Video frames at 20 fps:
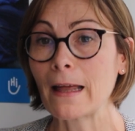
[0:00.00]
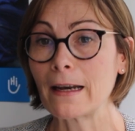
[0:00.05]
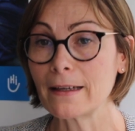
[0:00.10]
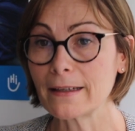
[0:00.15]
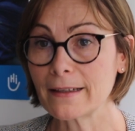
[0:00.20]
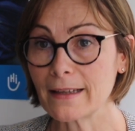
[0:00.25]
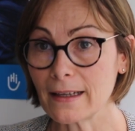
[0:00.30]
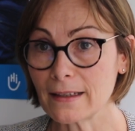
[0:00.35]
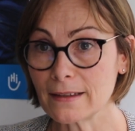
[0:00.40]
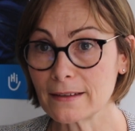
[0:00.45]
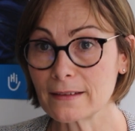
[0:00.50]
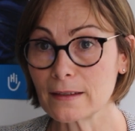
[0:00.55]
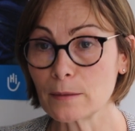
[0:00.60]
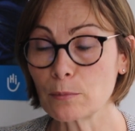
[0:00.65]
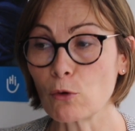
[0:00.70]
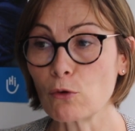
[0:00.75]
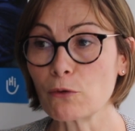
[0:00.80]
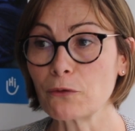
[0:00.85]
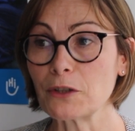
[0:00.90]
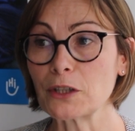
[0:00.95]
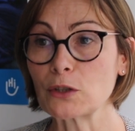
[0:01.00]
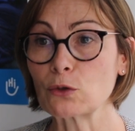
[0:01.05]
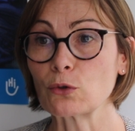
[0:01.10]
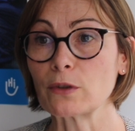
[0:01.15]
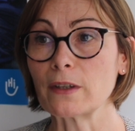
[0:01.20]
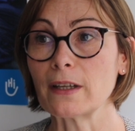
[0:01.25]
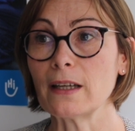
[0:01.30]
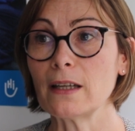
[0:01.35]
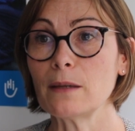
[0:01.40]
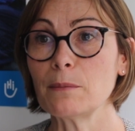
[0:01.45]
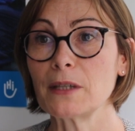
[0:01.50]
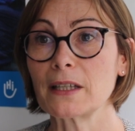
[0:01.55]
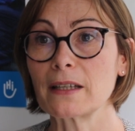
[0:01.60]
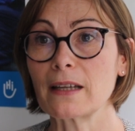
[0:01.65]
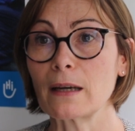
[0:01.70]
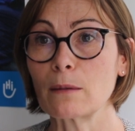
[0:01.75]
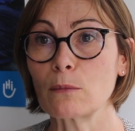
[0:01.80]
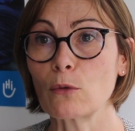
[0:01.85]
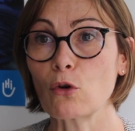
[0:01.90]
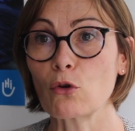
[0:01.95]
l'égalité professionnelle, mais
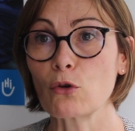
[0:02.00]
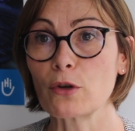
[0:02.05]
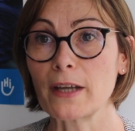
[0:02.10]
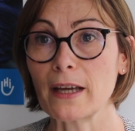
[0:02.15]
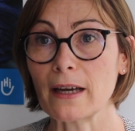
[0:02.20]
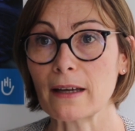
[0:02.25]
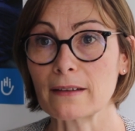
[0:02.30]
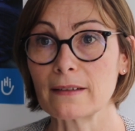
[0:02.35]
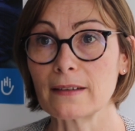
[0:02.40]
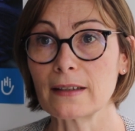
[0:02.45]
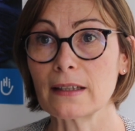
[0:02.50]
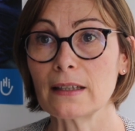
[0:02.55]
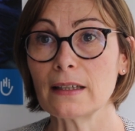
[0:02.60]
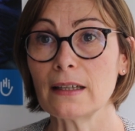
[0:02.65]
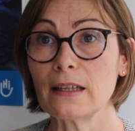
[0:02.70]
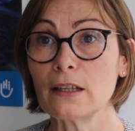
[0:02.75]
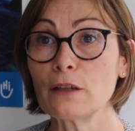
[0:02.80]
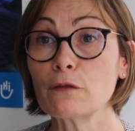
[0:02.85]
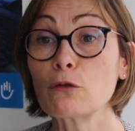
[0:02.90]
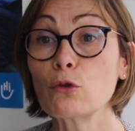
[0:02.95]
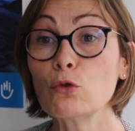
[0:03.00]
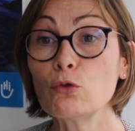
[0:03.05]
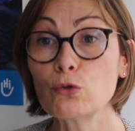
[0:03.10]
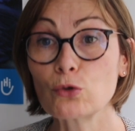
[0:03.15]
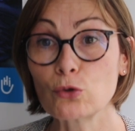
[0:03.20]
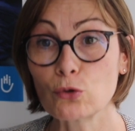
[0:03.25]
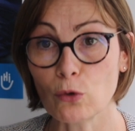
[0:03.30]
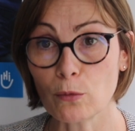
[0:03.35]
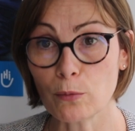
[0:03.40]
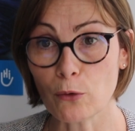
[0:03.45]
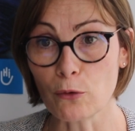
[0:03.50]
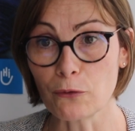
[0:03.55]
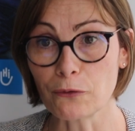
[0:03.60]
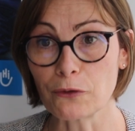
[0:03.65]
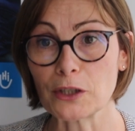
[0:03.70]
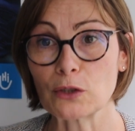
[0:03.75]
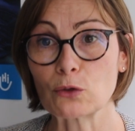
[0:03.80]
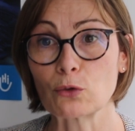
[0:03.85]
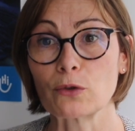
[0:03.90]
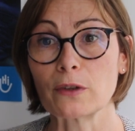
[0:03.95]
également regarder l'évolution
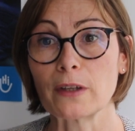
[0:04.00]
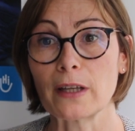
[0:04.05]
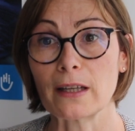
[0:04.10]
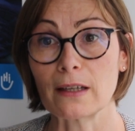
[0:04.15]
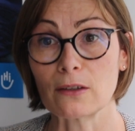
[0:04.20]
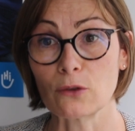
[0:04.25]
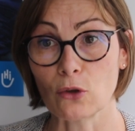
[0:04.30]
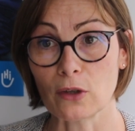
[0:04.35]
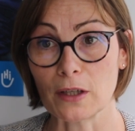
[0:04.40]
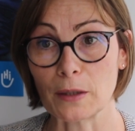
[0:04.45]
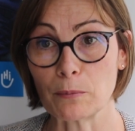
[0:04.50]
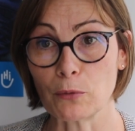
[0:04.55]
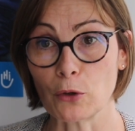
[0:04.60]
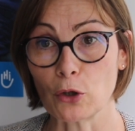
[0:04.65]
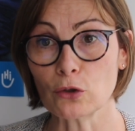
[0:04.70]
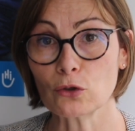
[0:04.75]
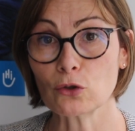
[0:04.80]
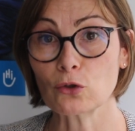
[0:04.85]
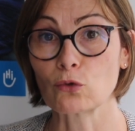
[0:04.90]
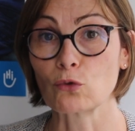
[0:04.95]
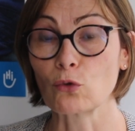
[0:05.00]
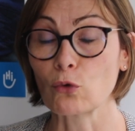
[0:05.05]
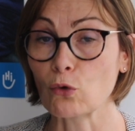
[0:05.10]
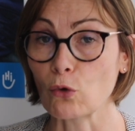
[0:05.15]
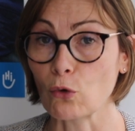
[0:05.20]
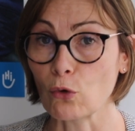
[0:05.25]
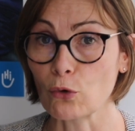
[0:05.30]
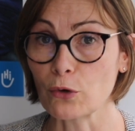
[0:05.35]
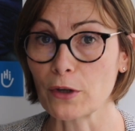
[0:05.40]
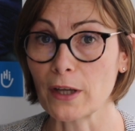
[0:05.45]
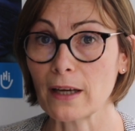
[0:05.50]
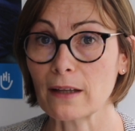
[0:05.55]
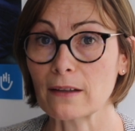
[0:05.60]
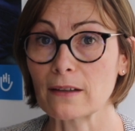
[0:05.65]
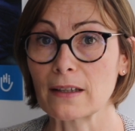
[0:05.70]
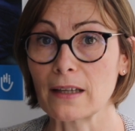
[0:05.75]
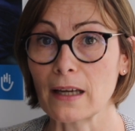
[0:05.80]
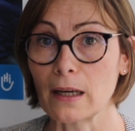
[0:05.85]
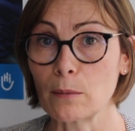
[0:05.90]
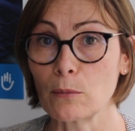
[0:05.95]
professionnelle dans les postes. Donc on
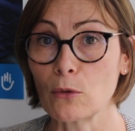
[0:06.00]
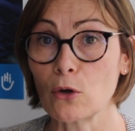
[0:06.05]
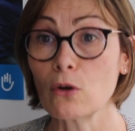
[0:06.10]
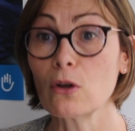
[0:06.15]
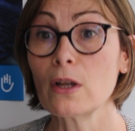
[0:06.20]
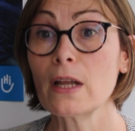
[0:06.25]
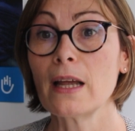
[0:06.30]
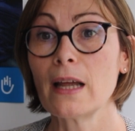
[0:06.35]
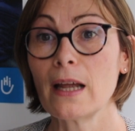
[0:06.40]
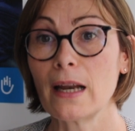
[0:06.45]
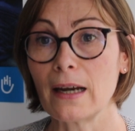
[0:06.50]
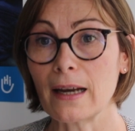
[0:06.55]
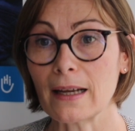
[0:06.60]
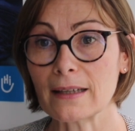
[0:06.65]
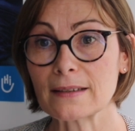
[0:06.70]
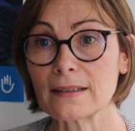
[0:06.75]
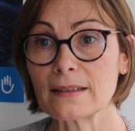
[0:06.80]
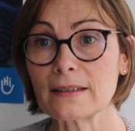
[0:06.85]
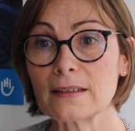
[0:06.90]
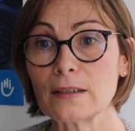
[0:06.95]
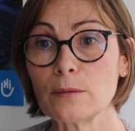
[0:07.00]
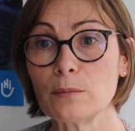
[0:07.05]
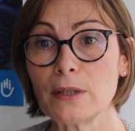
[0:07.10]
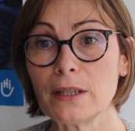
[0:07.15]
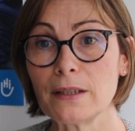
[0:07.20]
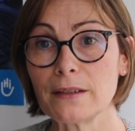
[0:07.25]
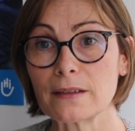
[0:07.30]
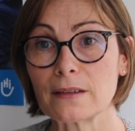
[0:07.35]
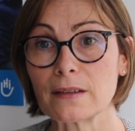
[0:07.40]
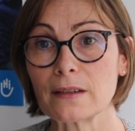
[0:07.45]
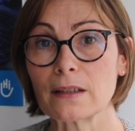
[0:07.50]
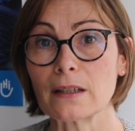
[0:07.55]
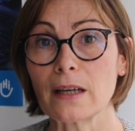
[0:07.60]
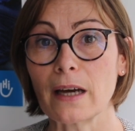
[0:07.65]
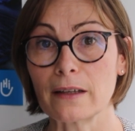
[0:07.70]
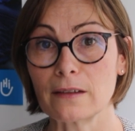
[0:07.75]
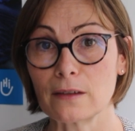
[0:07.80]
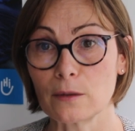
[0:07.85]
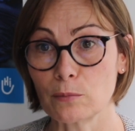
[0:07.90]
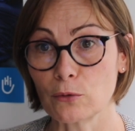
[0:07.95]
regarde également l'accessibilité
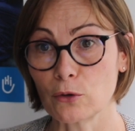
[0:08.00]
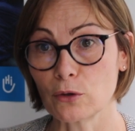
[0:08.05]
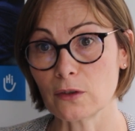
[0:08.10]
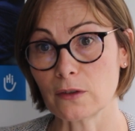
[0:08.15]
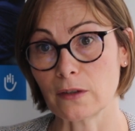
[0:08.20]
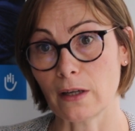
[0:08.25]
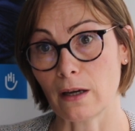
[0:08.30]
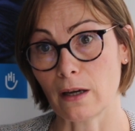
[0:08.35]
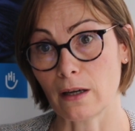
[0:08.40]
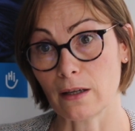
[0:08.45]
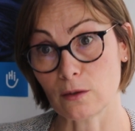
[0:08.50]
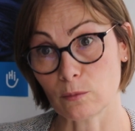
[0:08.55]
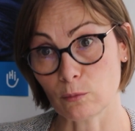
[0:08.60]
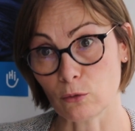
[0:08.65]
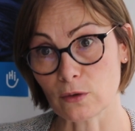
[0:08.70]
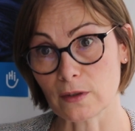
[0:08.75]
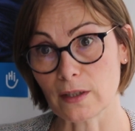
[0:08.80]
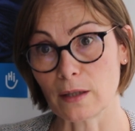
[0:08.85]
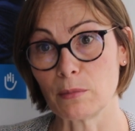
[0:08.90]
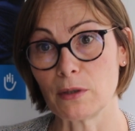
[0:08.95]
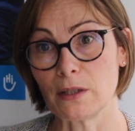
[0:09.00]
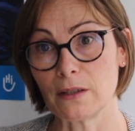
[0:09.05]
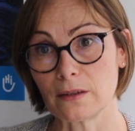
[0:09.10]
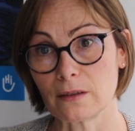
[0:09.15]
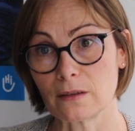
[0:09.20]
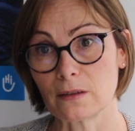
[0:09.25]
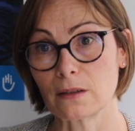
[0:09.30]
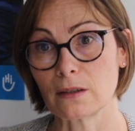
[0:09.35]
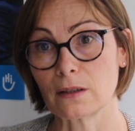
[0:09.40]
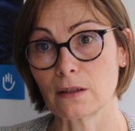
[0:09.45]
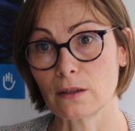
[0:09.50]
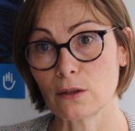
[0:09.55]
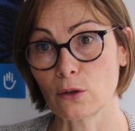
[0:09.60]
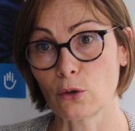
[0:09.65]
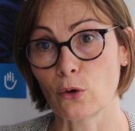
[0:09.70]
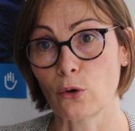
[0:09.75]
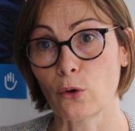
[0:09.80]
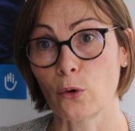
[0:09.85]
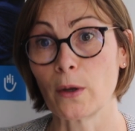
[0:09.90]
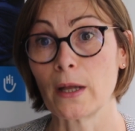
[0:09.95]
à des postes à responsabilité
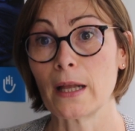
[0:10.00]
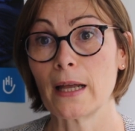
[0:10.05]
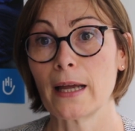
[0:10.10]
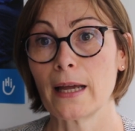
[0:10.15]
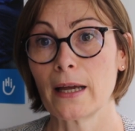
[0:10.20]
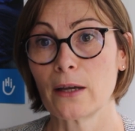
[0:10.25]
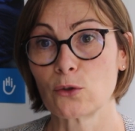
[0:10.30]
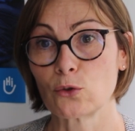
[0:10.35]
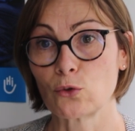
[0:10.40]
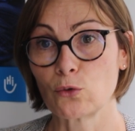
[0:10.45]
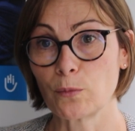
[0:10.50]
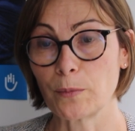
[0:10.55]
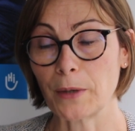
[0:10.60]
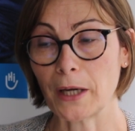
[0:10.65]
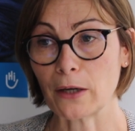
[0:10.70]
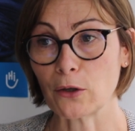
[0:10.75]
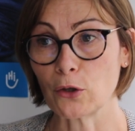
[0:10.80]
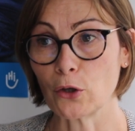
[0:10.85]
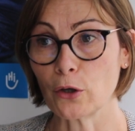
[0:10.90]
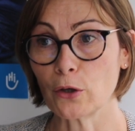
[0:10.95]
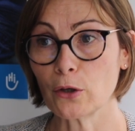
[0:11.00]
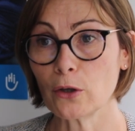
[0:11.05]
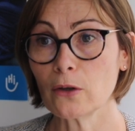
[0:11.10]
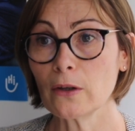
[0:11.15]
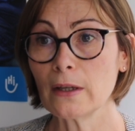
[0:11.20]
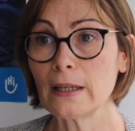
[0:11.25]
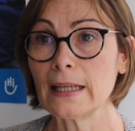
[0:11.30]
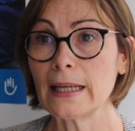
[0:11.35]
euh, supérieure.